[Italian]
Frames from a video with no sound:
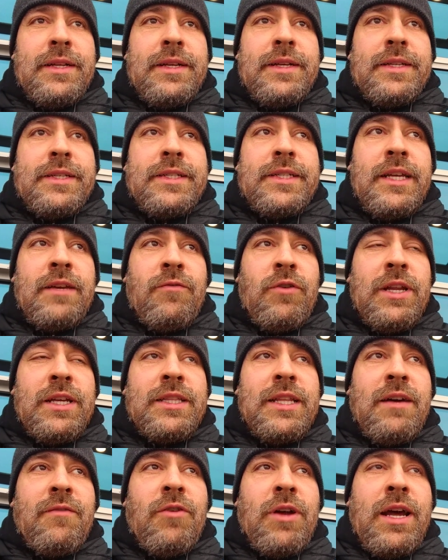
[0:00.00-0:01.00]
Se
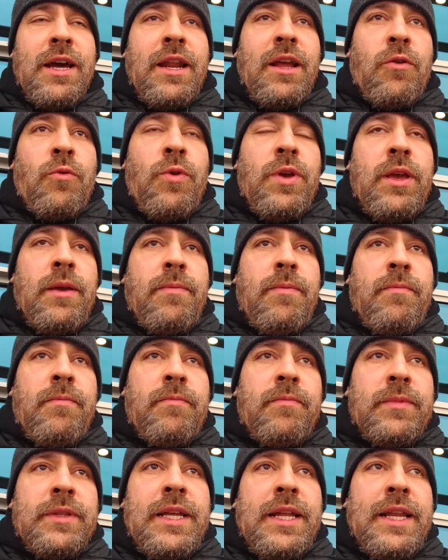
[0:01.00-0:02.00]
volete lavorare qui
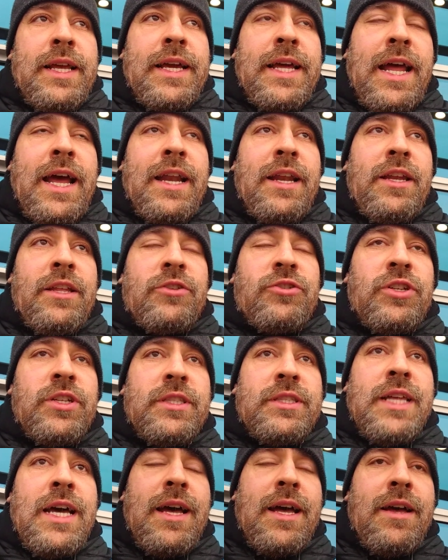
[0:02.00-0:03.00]
nelle grandi
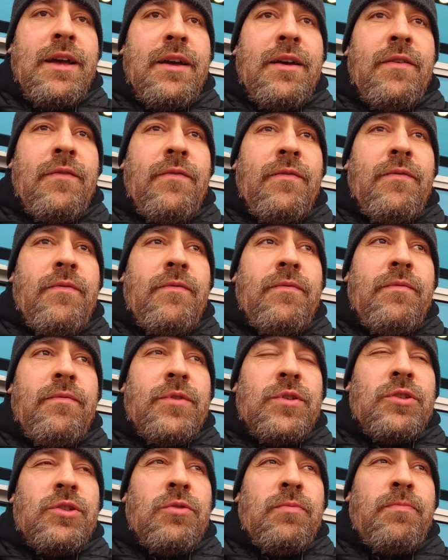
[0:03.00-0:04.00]
città,
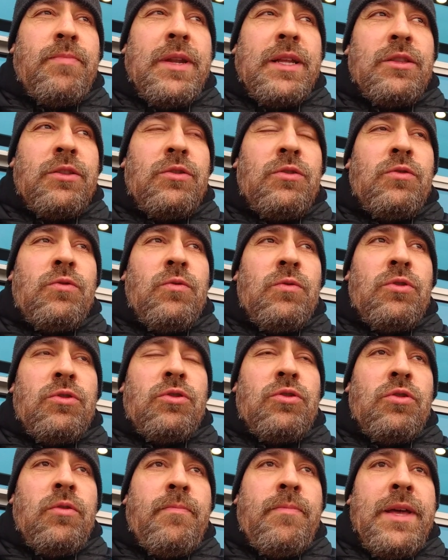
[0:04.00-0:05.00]

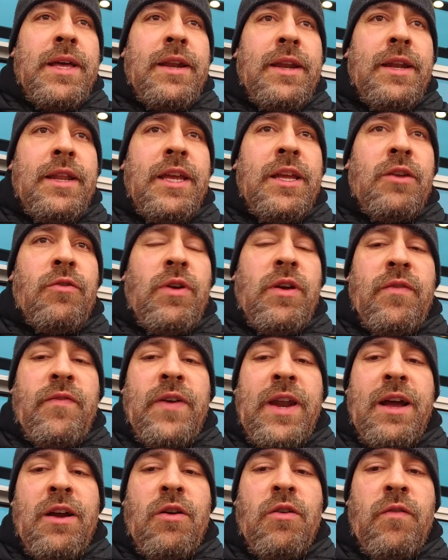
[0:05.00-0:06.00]
soprattutto Berlino e
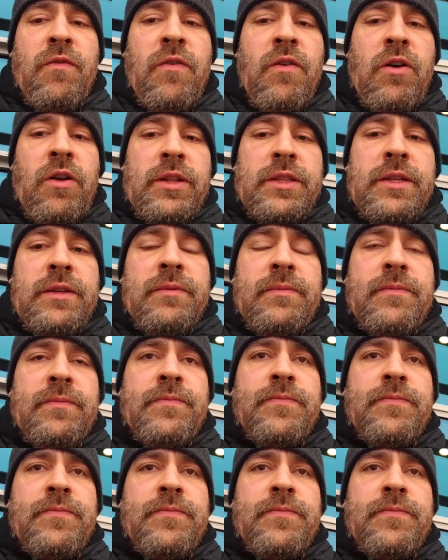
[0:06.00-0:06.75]
Francoforte,